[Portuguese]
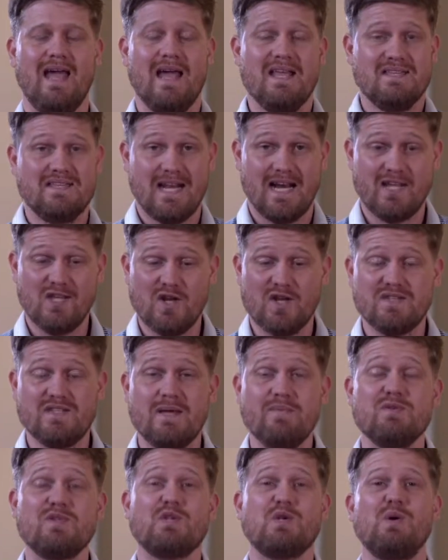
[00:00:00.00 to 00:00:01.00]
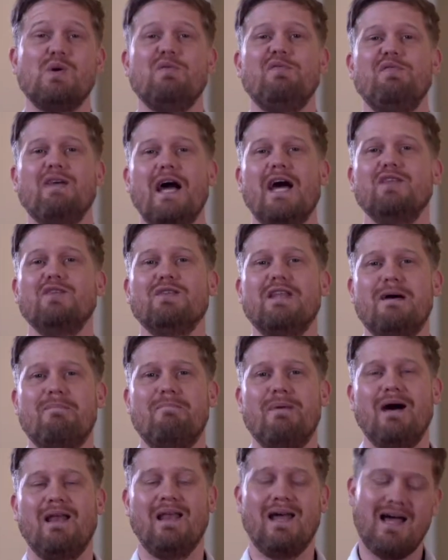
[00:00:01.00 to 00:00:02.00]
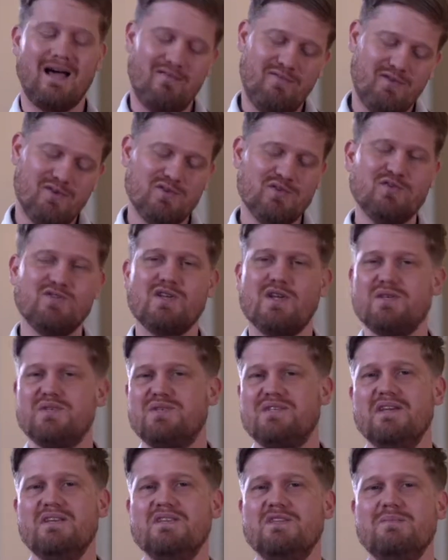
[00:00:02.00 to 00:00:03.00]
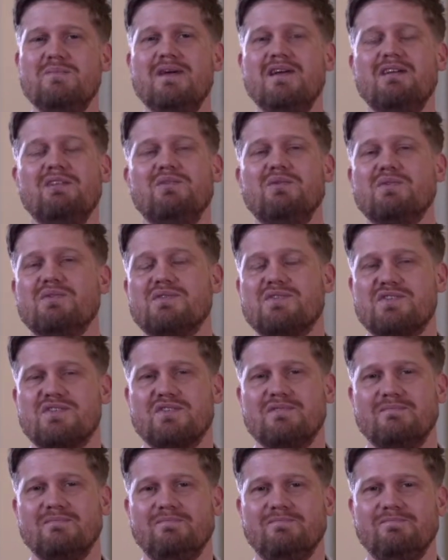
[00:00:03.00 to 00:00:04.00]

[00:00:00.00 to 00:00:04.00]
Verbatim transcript: Será que nós temos confiado na palavra ou nos nossos sentimentos?